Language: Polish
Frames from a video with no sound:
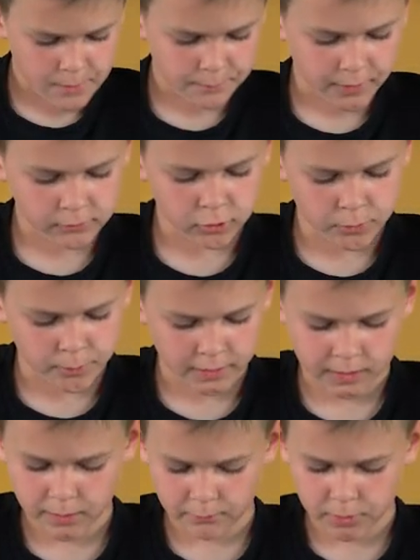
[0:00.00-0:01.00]
Pastor
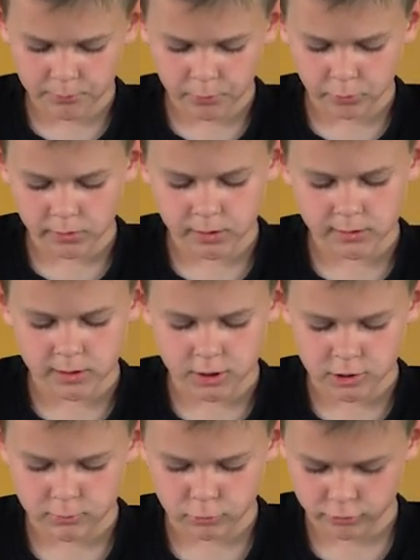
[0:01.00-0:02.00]
Benjamin był
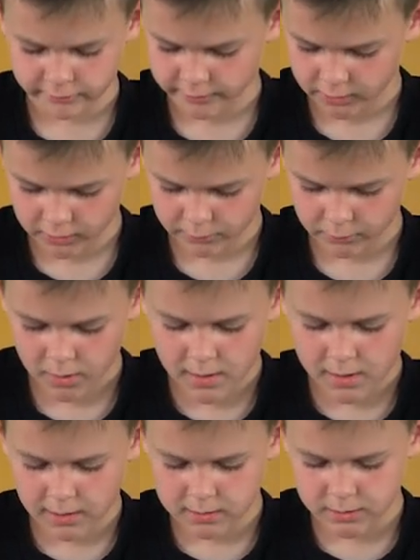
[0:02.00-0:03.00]
serdecznym człowiekiem,
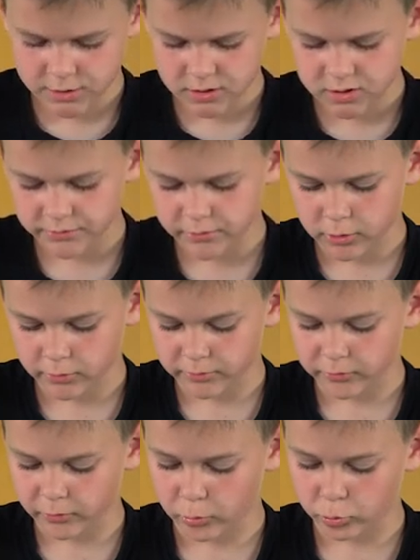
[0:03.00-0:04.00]
ale dzieci
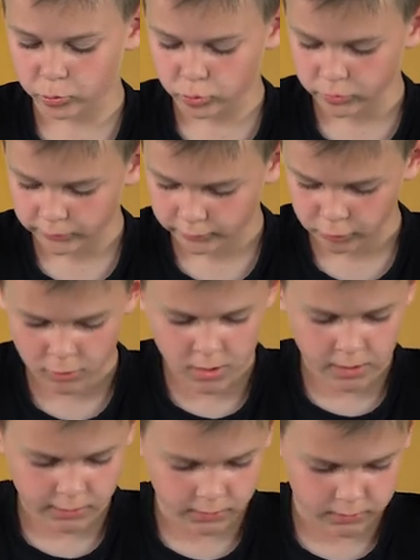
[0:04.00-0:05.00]
wychowywał surowo.
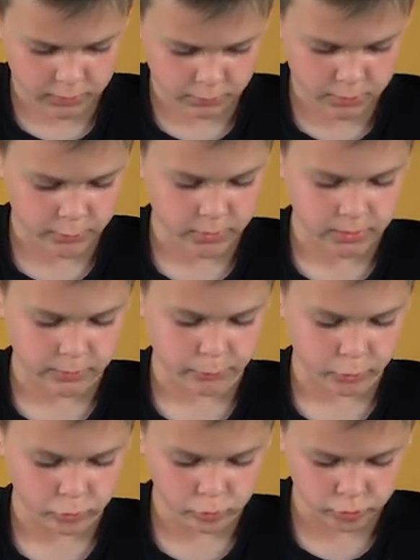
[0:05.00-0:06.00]
Kiedy były
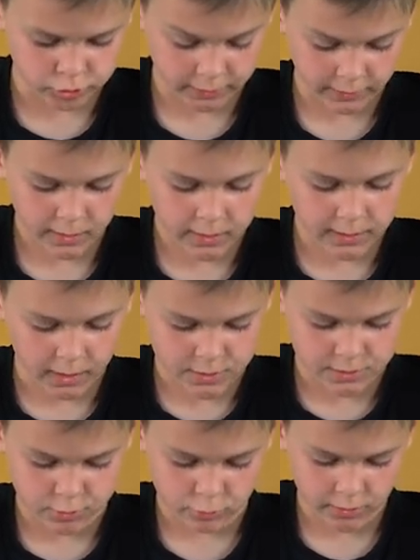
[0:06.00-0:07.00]
nieposłuszne,
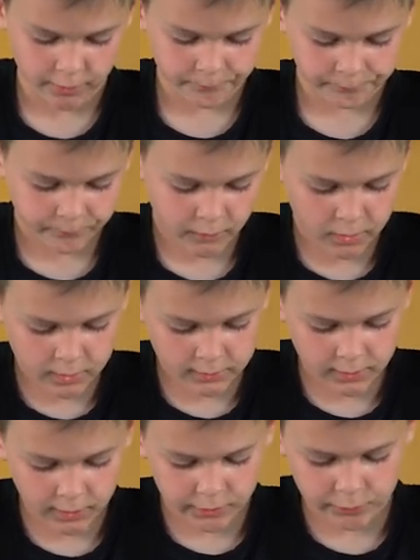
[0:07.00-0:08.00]
karcił je.
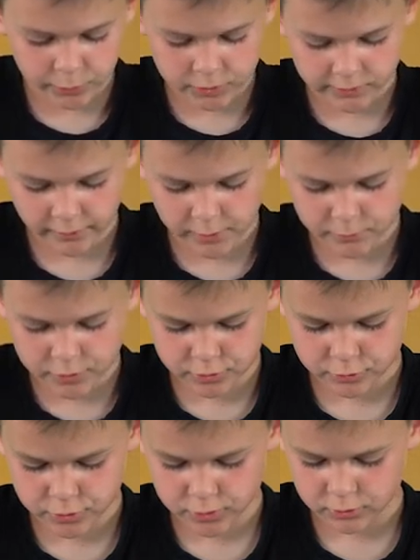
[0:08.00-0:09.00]
Teraz spodziewałem
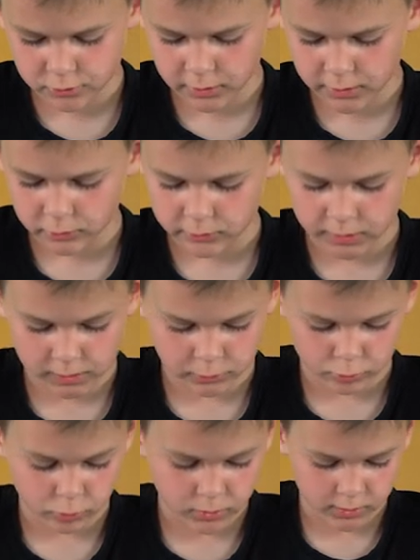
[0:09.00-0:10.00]
się, że to ja
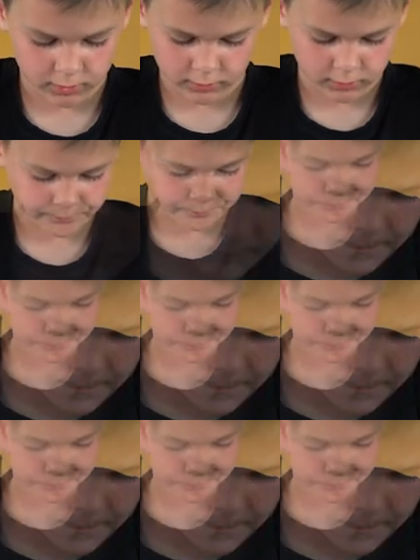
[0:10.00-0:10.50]
zostanę ukarany.